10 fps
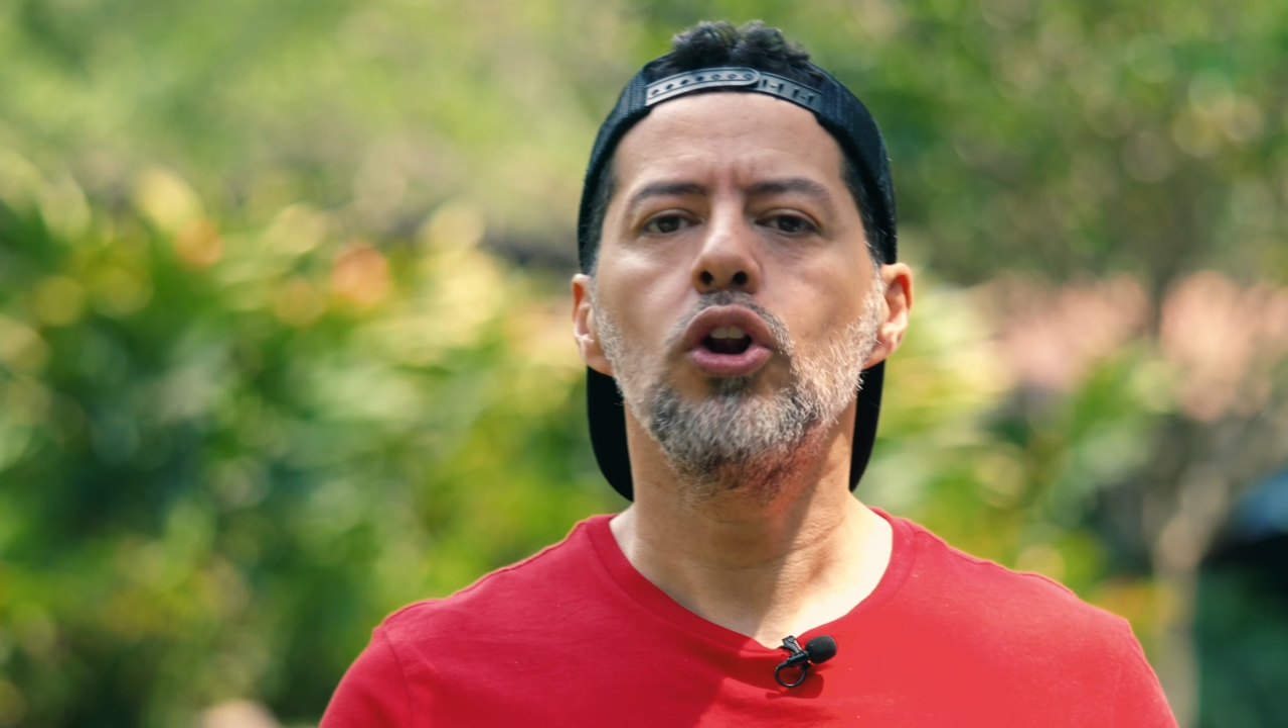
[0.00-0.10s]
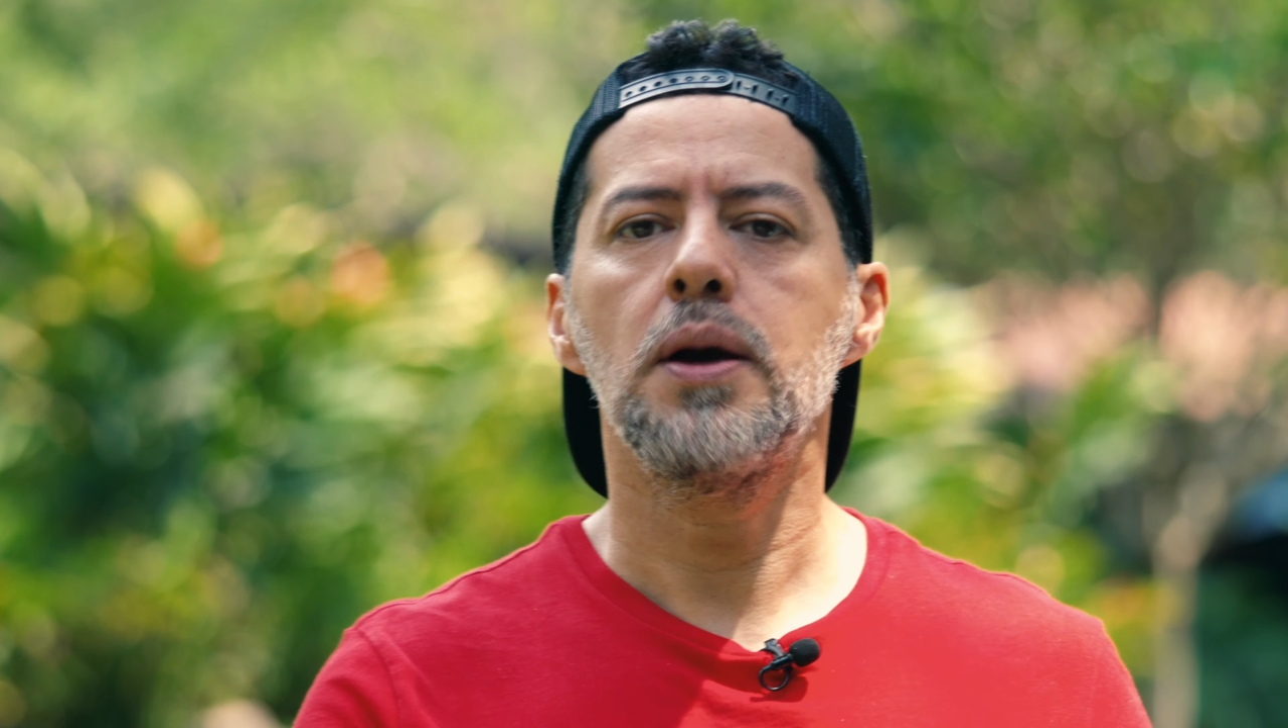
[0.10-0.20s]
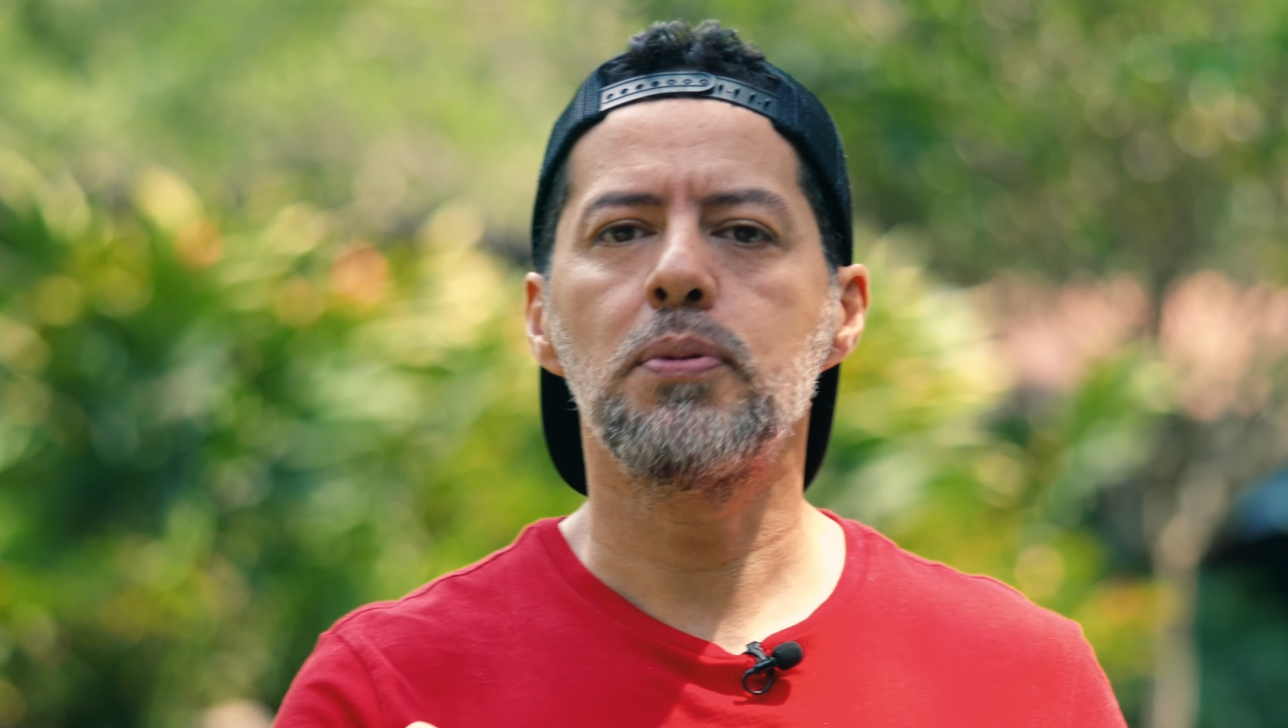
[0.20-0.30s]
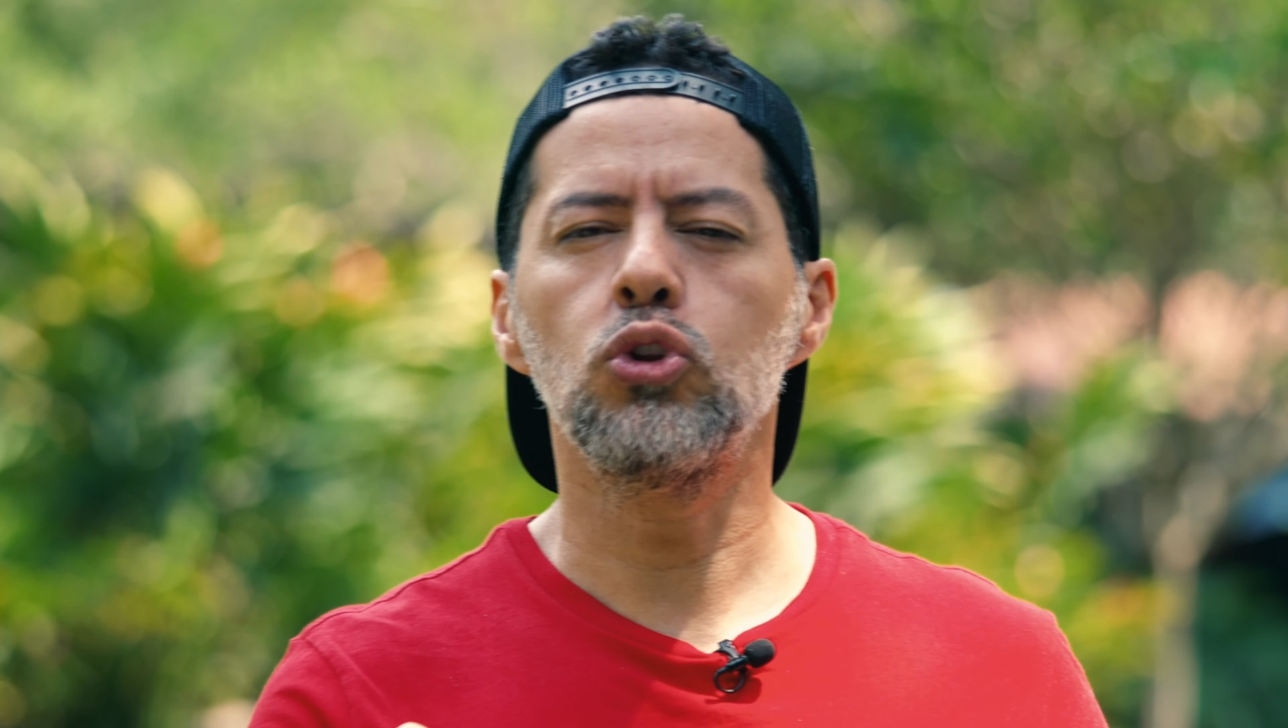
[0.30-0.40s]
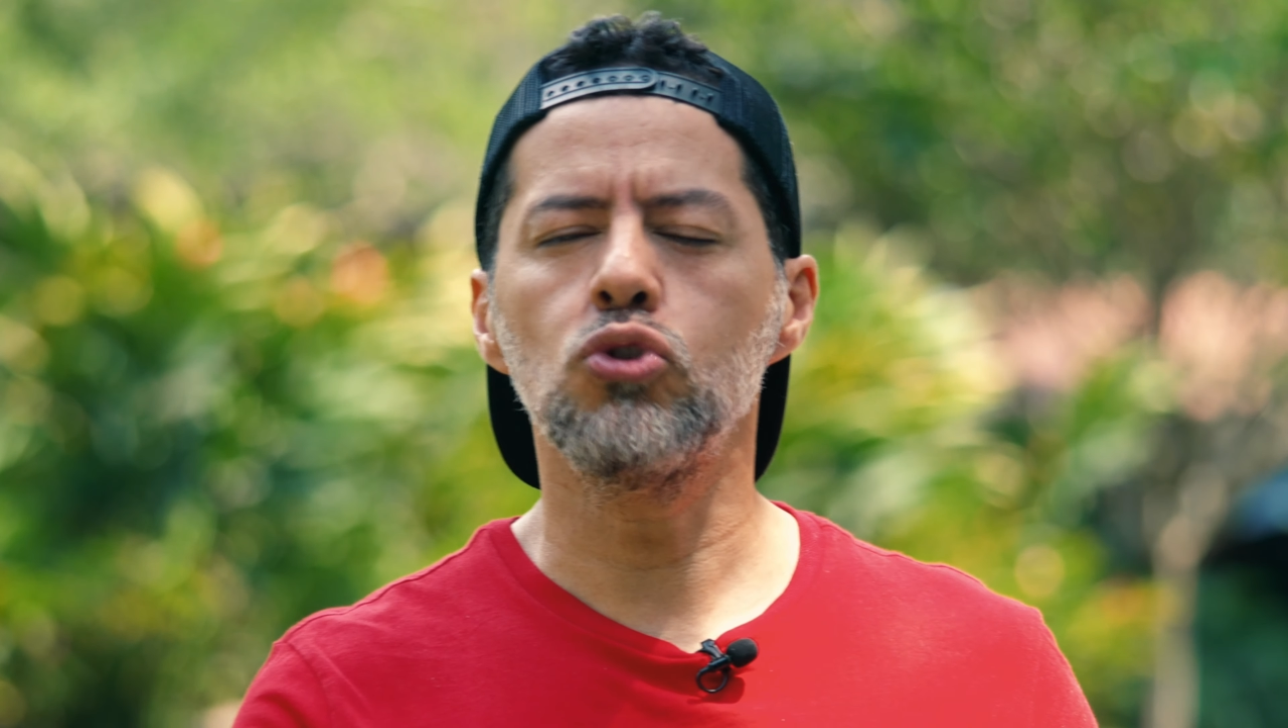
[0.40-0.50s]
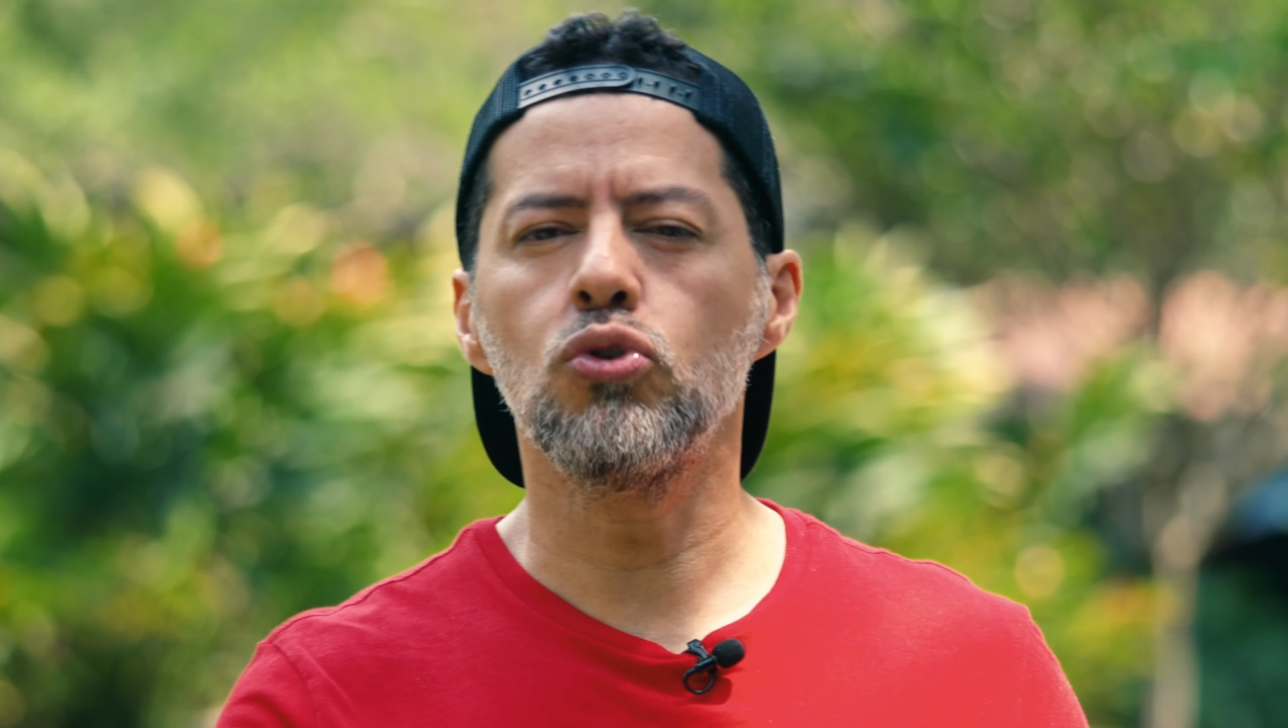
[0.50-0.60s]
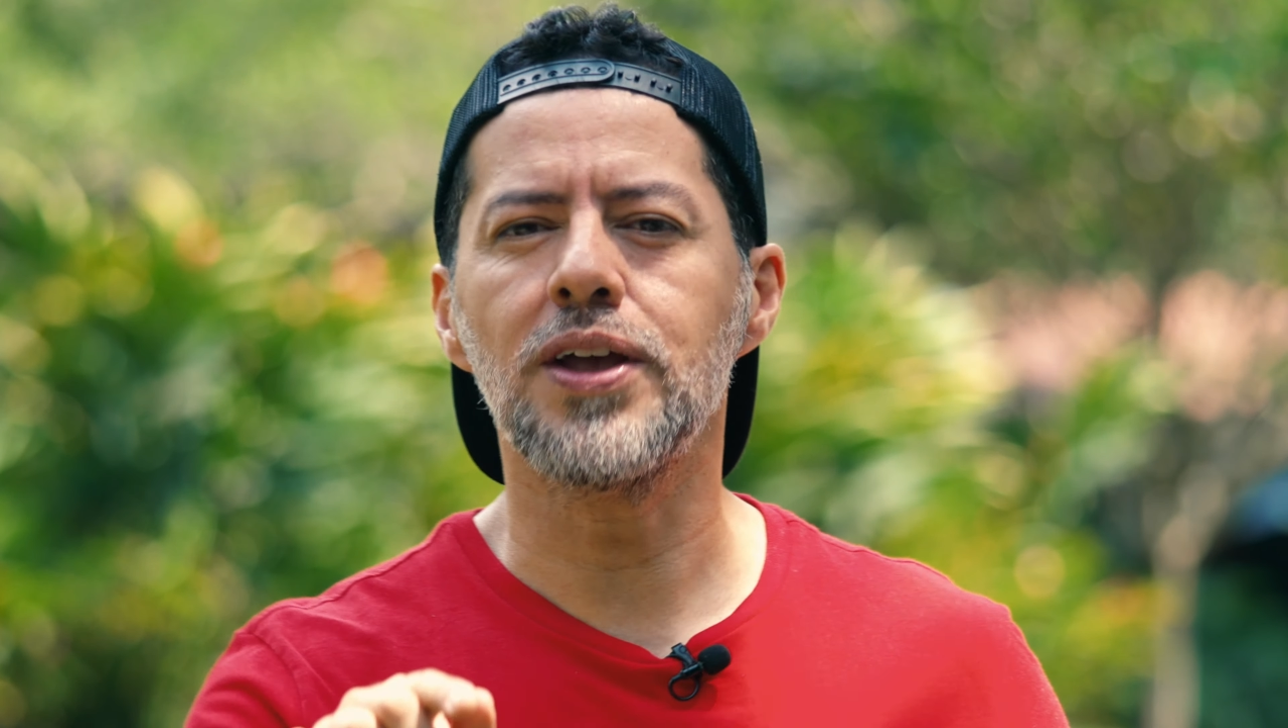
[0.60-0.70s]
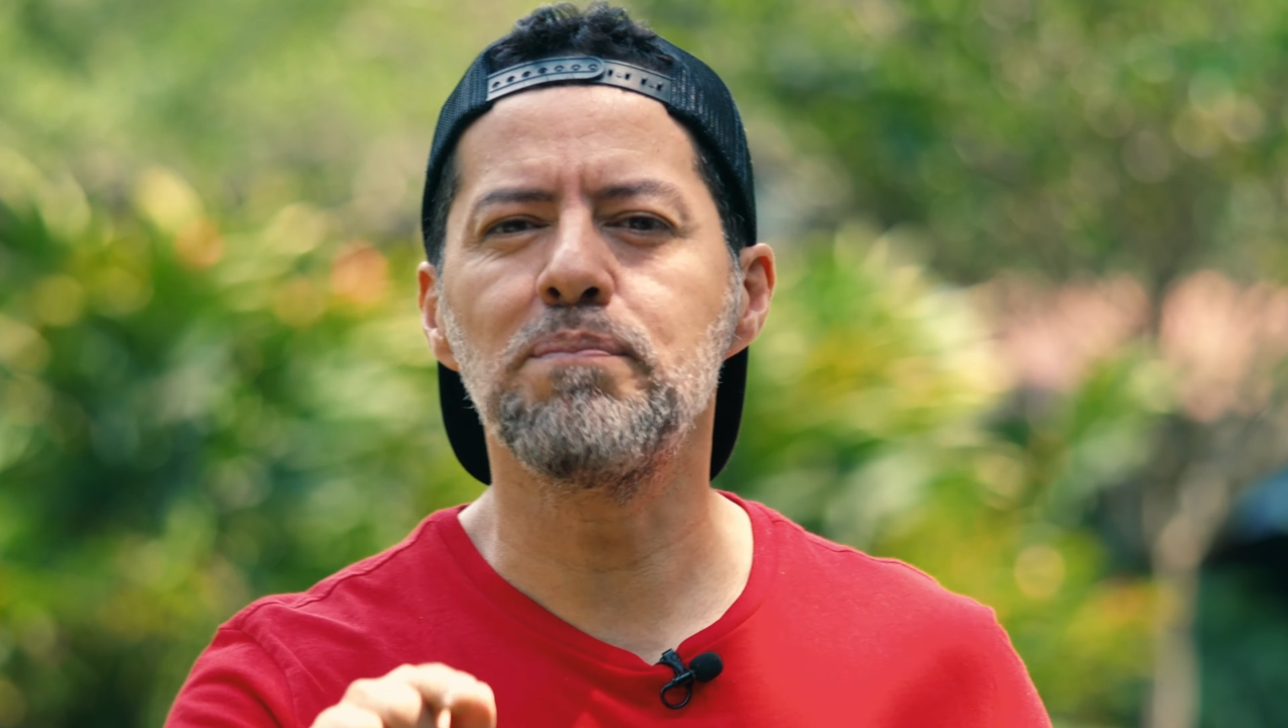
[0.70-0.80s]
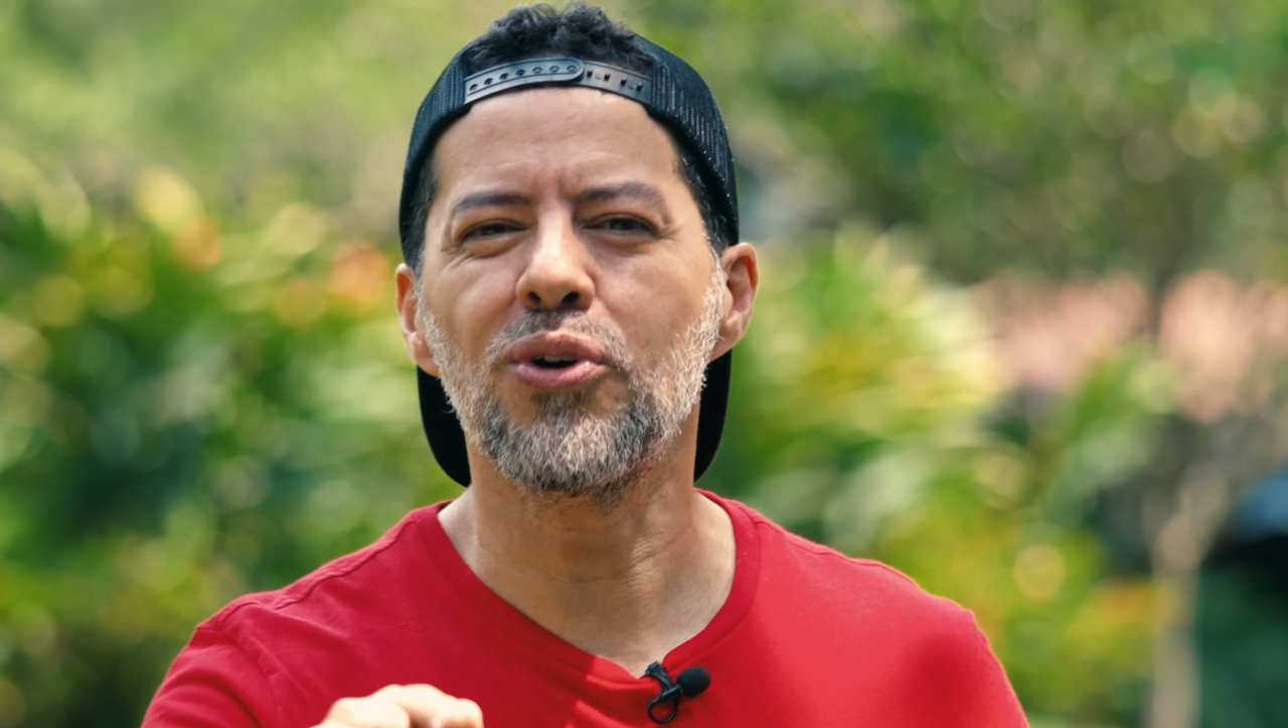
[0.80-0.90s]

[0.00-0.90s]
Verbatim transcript: Le pregunto yo a usted,